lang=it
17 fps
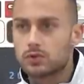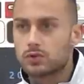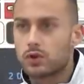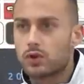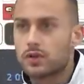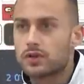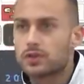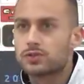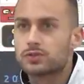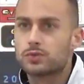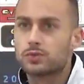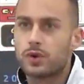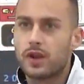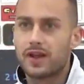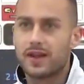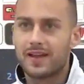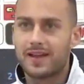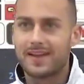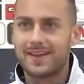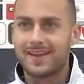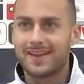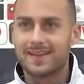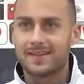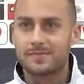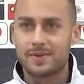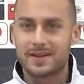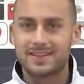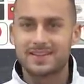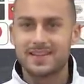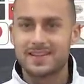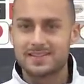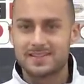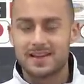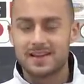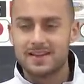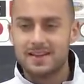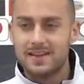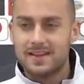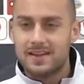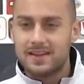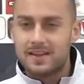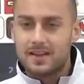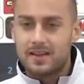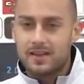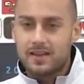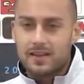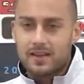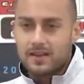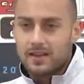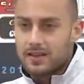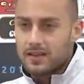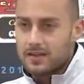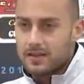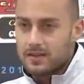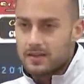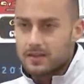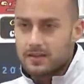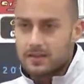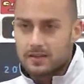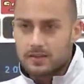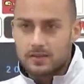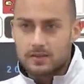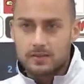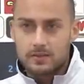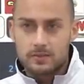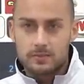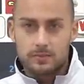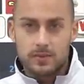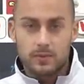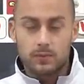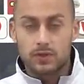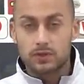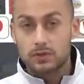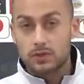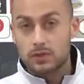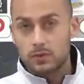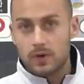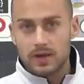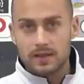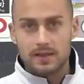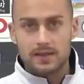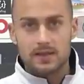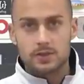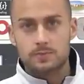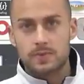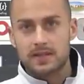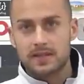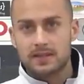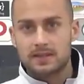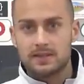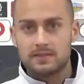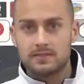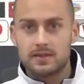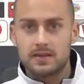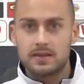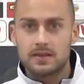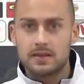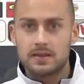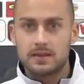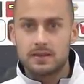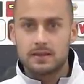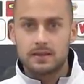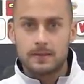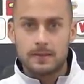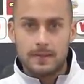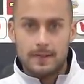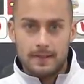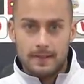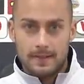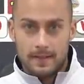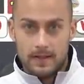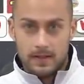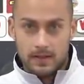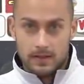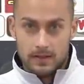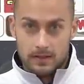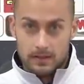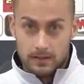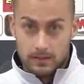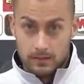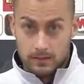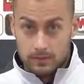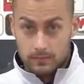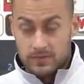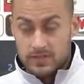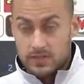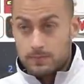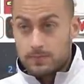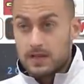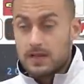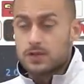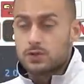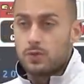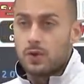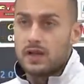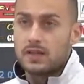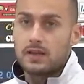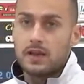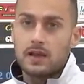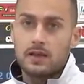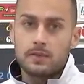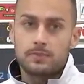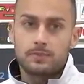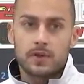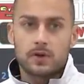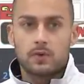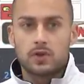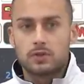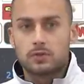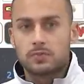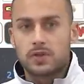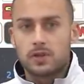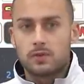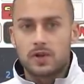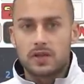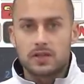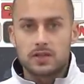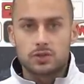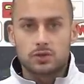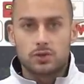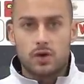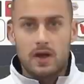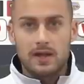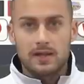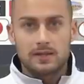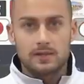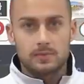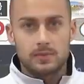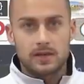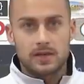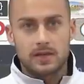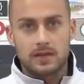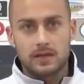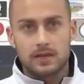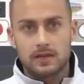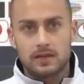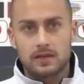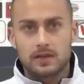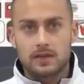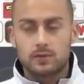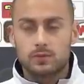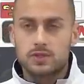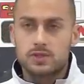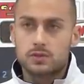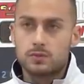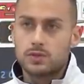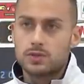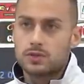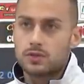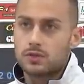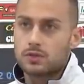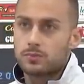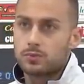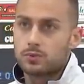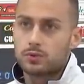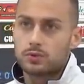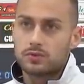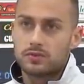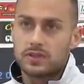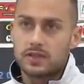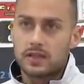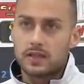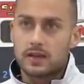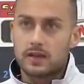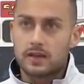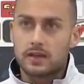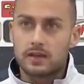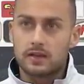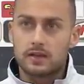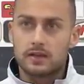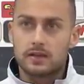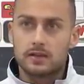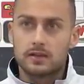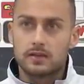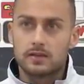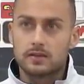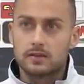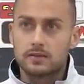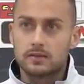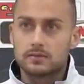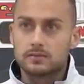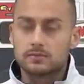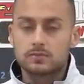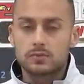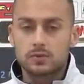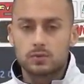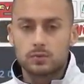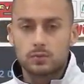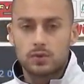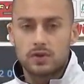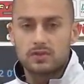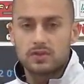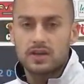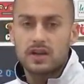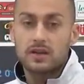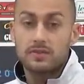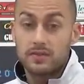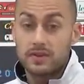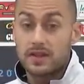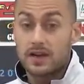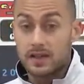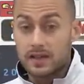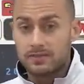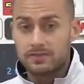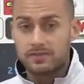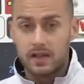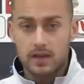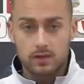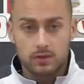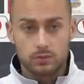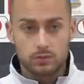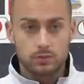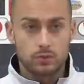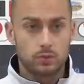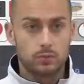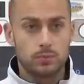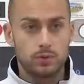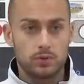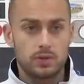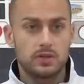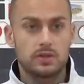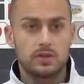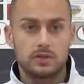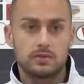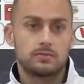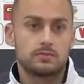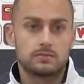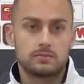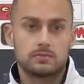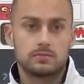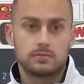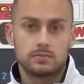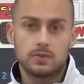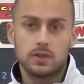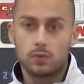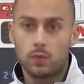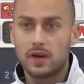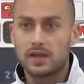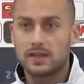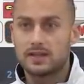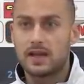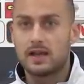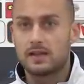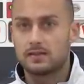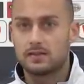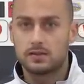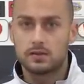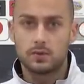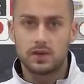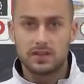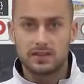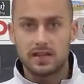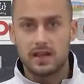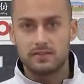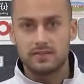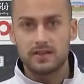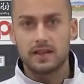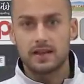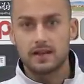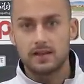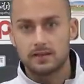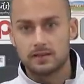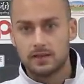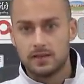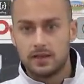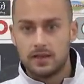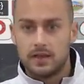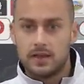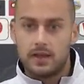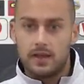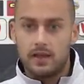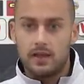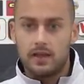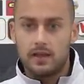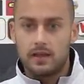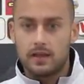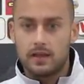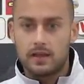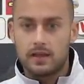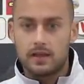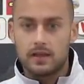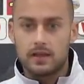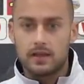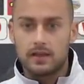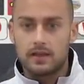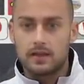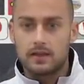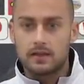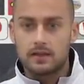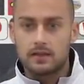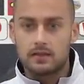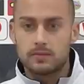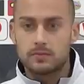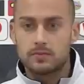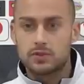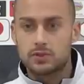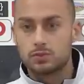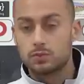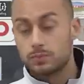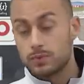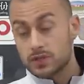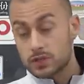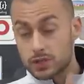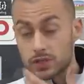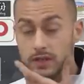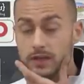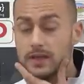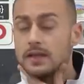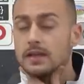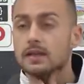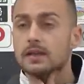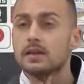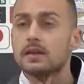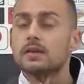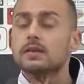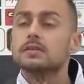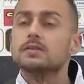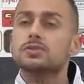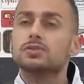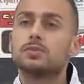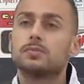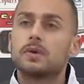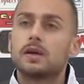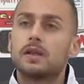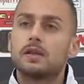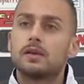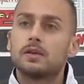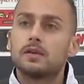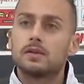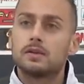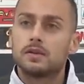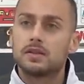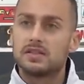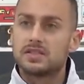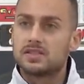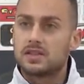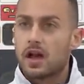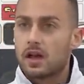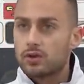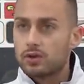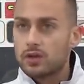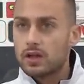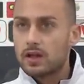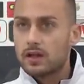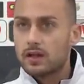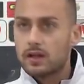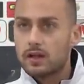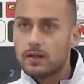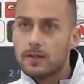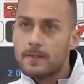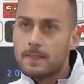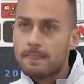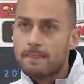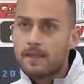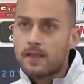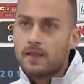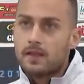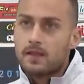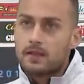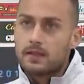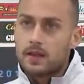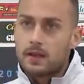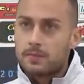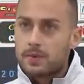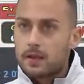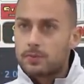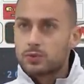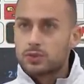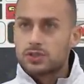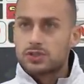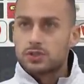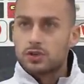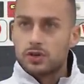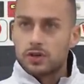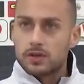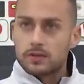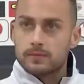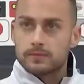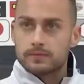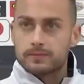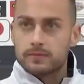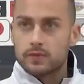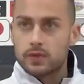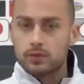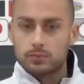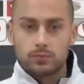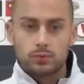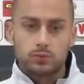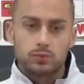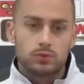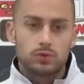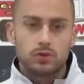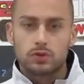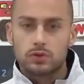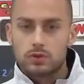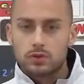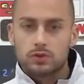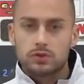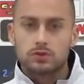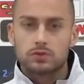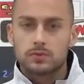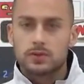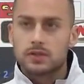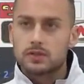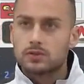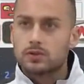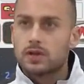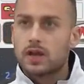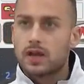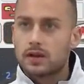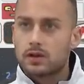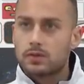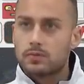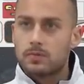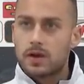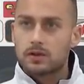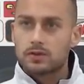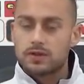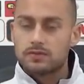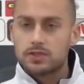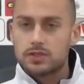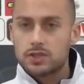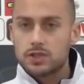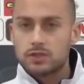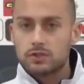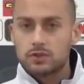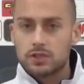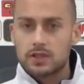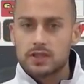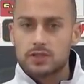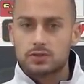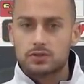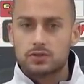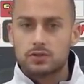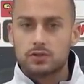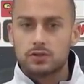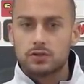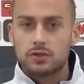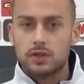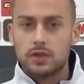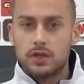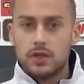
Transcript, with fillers: ho nessuna pretesa e per quanto riguarda le aspettative invece per la squadra, per quanto mi riguarda sono alte perché anche in questi due giorni ho potuto vedere, comunque avere, a che fare con un gruppo di, di qualità, di qualità vera e mi stupisce insomma, il distacco da, dalla prima posizione, avendo potuto insomma, toccare con mano da vicino adesso